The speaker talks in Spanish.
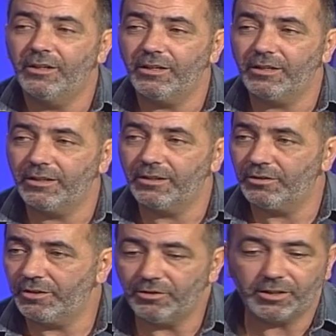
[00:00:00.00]
eh,
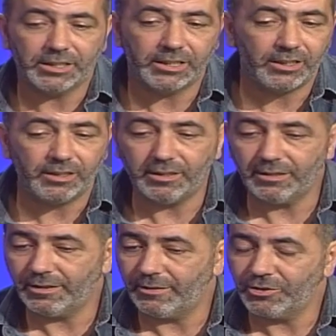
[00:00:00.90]
nos dijo que sí,
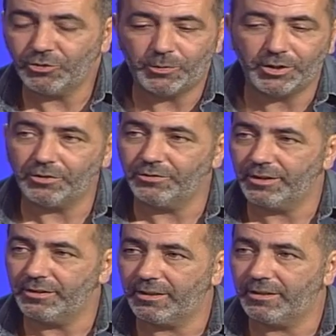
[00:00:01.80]
estaba súper
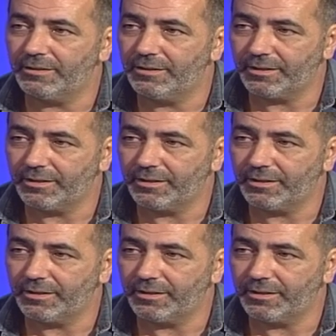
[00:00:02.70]
contenta de,